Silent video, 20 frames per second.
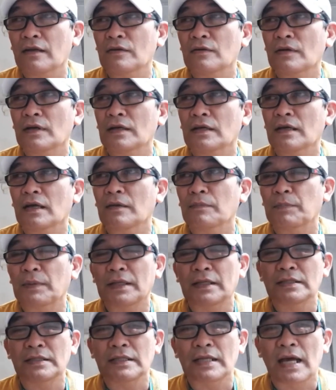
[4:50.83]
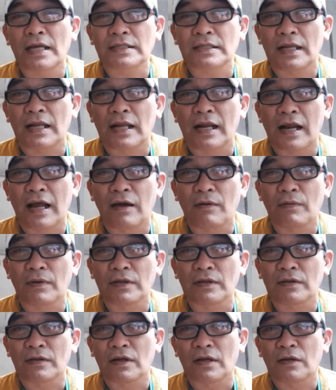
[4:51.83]
anong
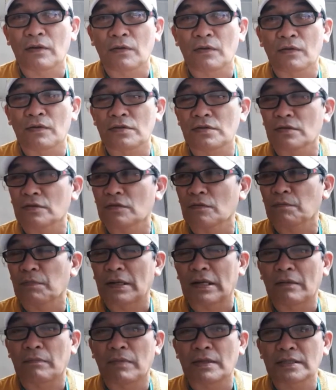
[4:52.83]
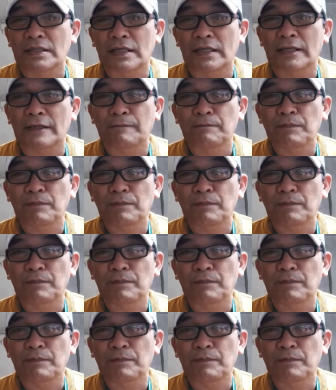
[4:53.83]
sinasalarawan niyo diyan o gusto niyo palabasin?